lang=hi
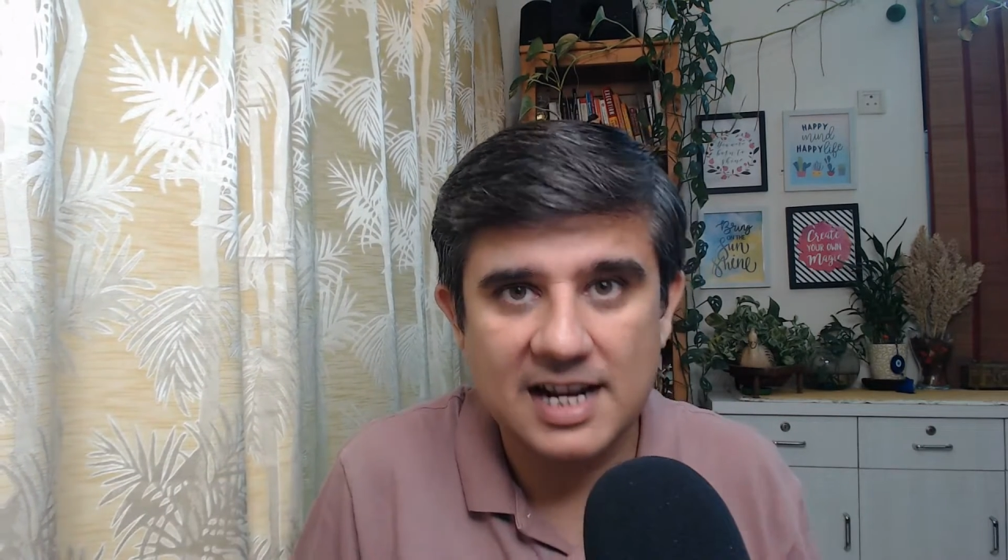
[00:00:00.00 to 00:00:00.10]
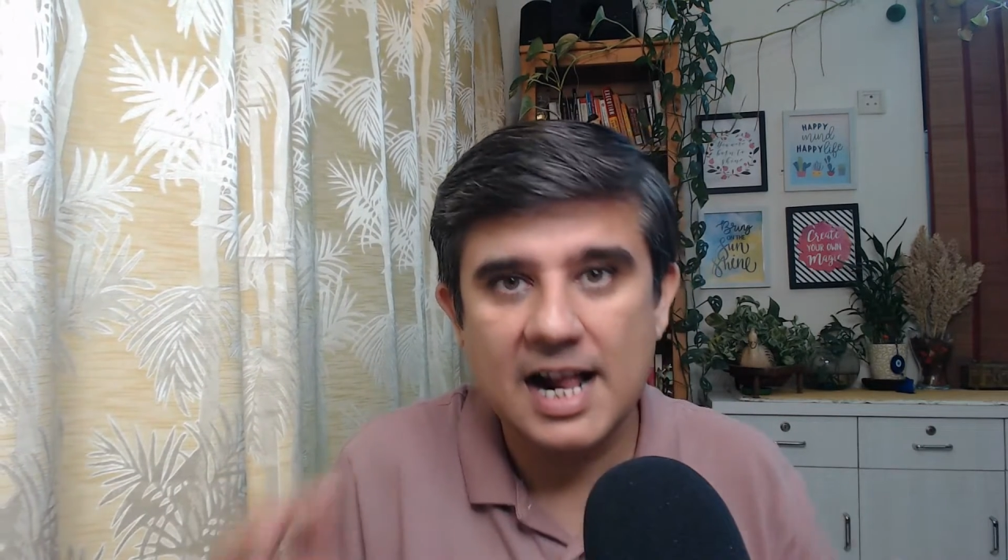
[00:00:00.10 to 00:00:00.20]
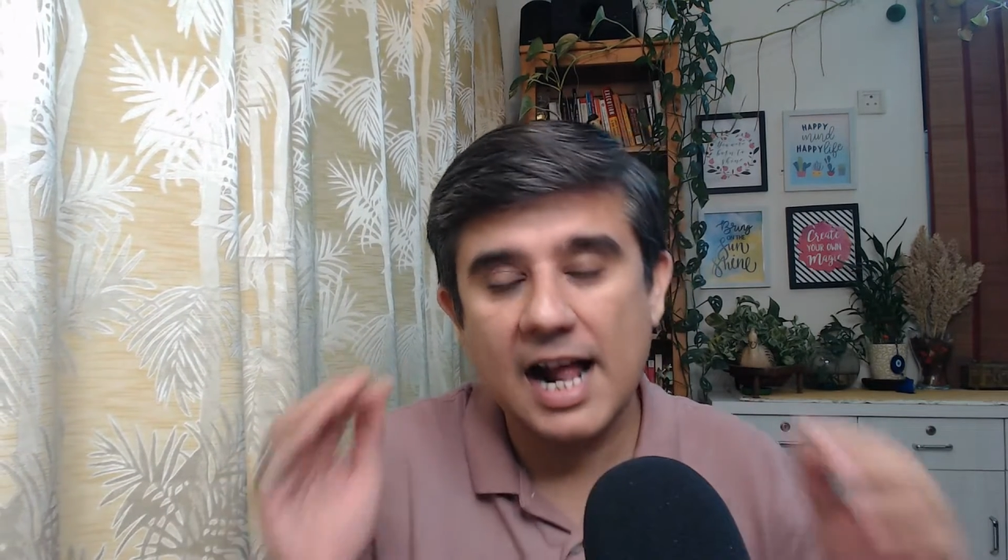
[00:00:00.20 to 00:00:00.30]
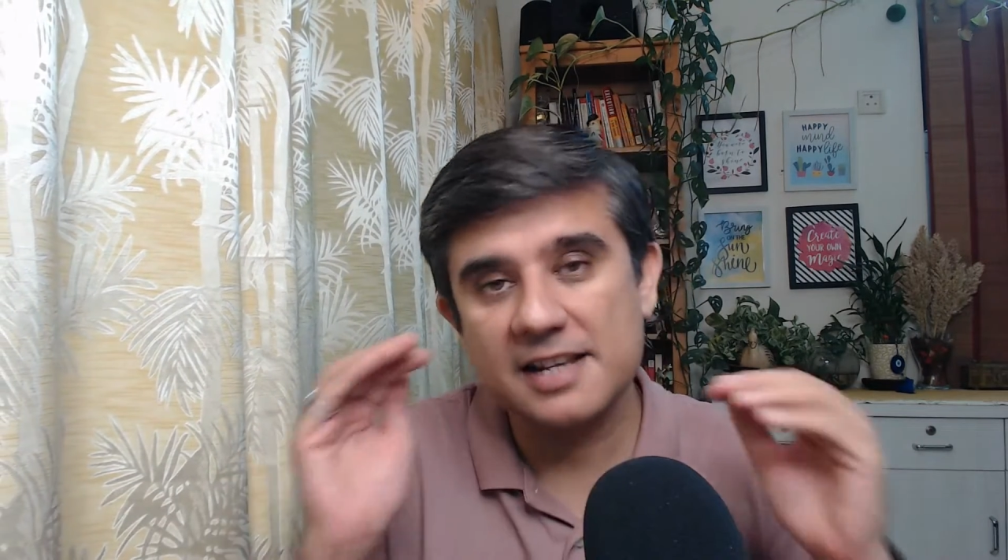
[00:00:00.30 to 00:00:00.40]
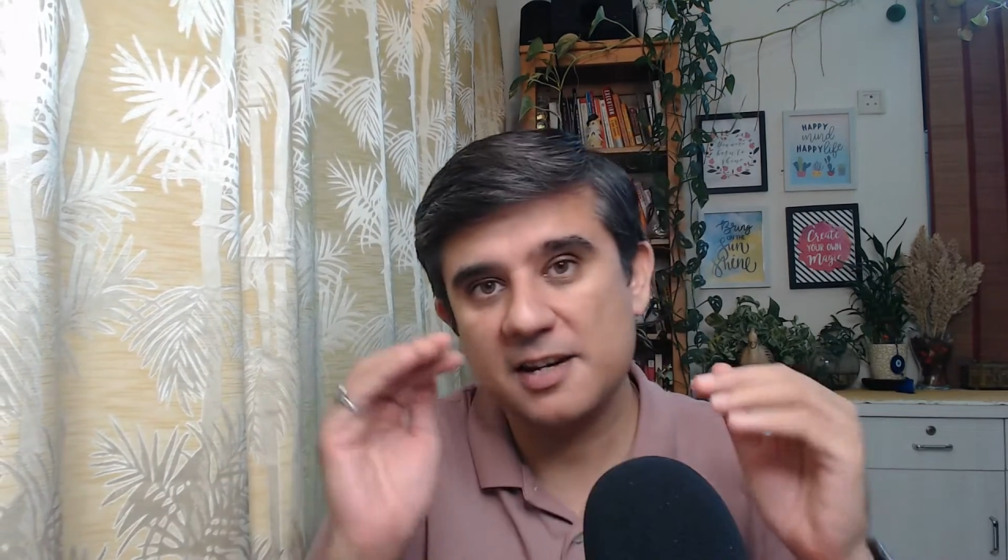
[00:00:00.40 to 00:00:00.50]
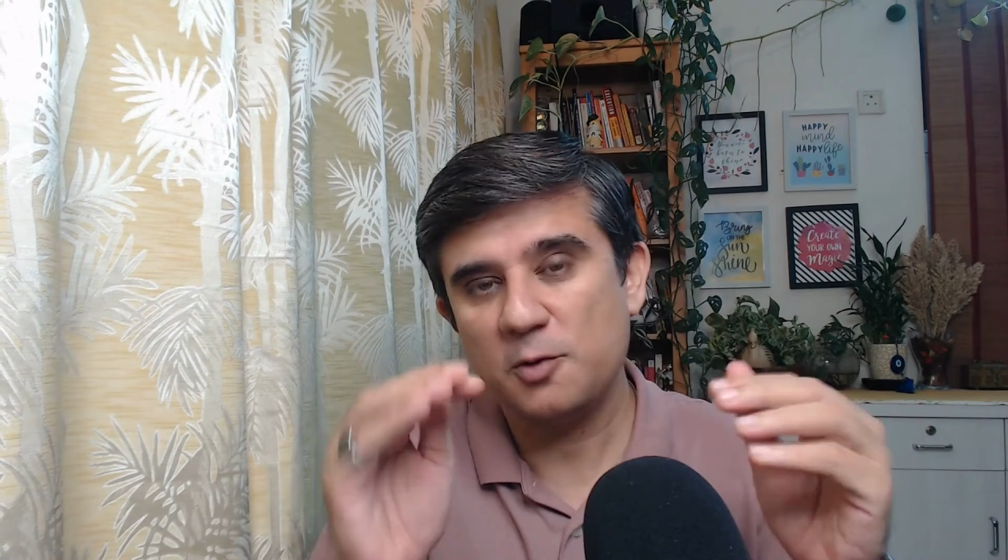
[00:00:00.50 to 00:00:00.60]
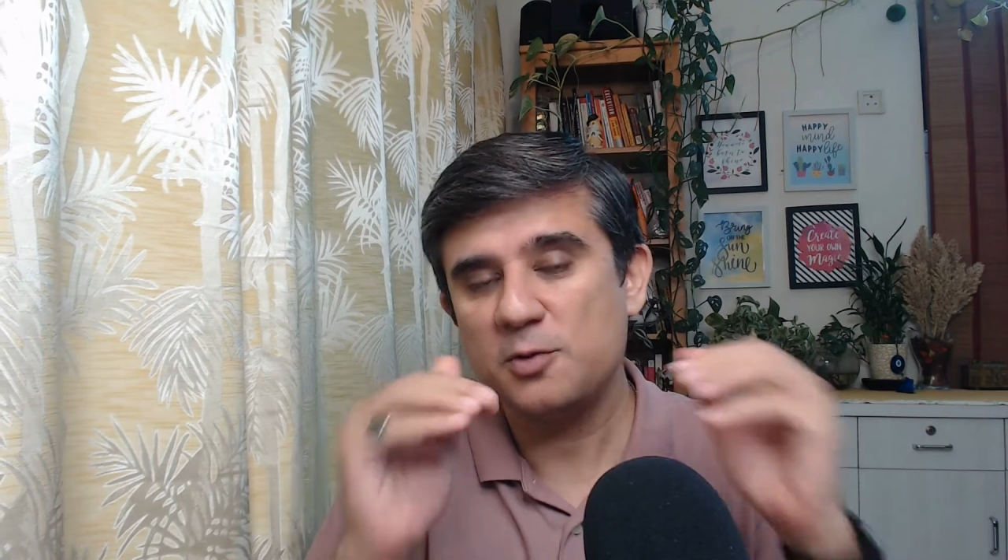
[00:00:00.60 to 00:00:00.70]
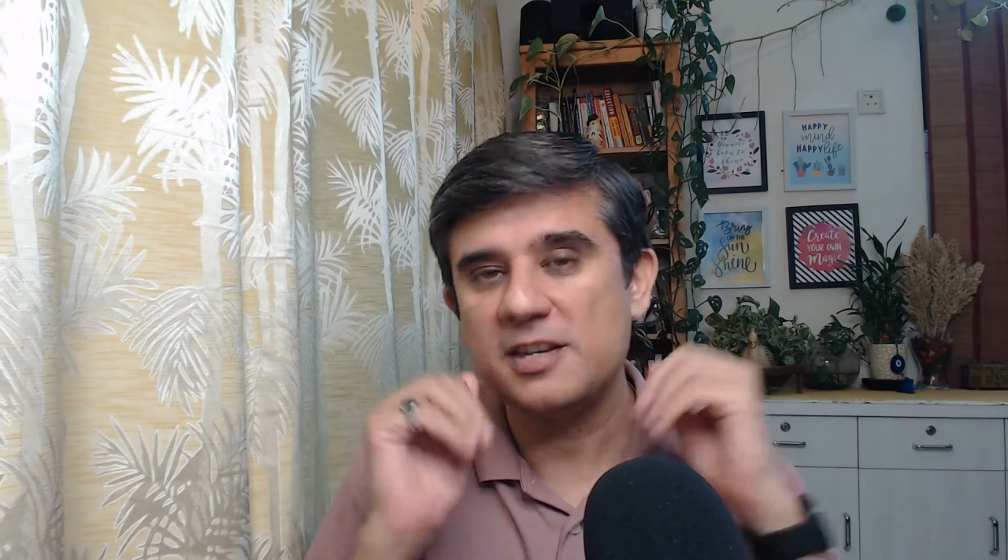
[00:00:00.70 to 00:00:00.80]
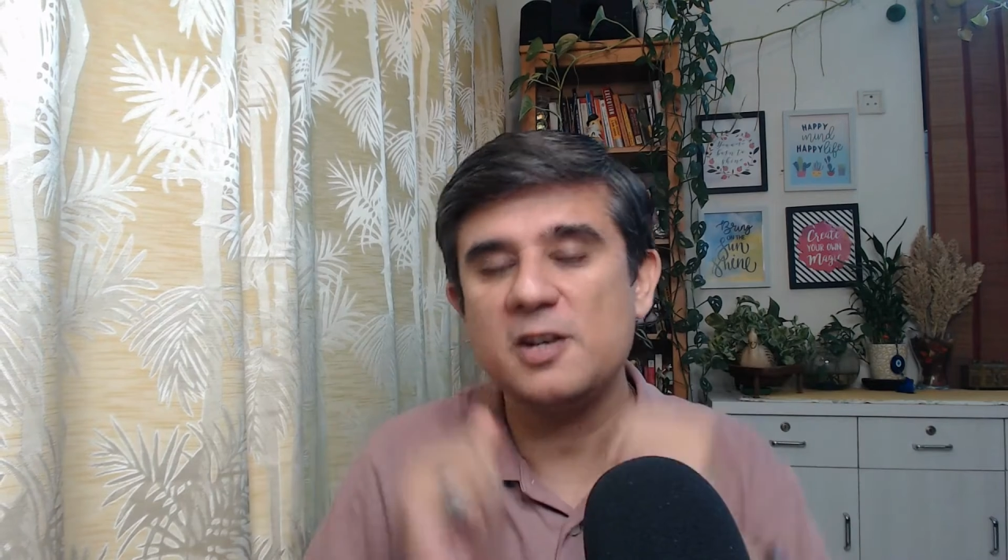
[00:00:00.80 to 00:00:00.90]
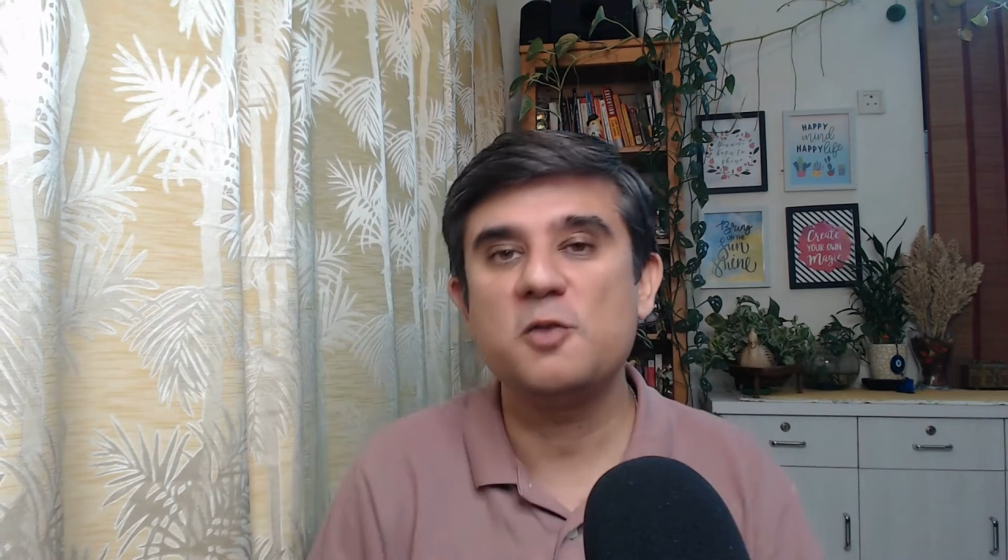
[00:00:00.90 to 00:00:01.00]
अच्छा
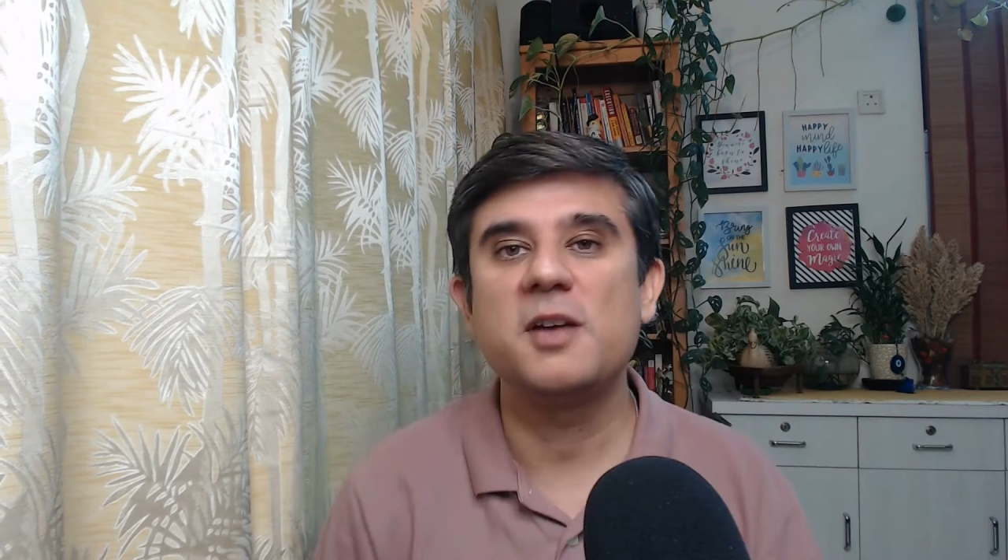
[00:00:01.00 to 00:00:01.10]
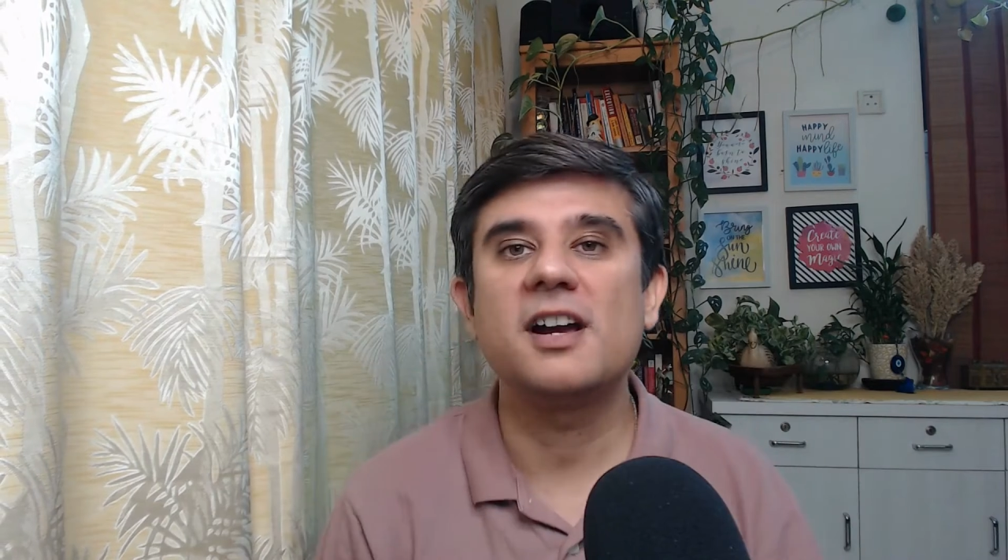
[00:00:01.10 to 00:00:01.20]
उसी को मैं